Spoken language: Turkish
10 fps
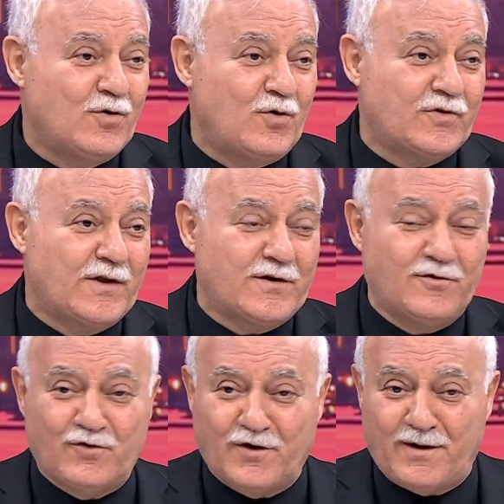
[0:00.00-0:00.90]

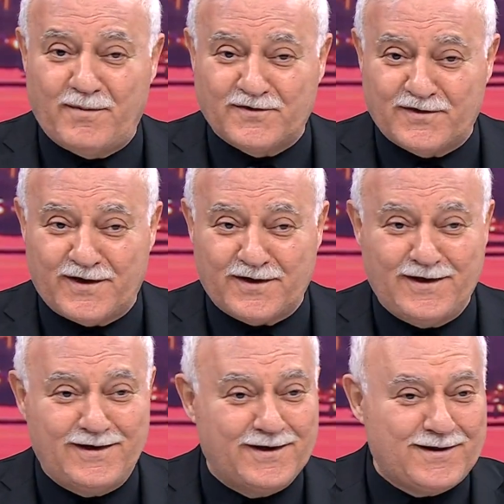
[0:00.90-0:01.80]
Kocalarını zorlamazlar.
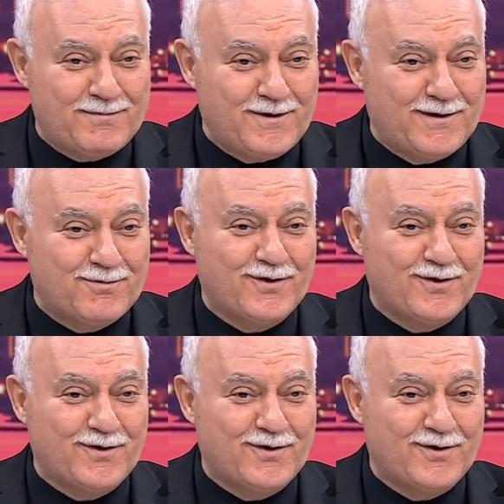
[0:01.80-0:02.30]
İlla ki bana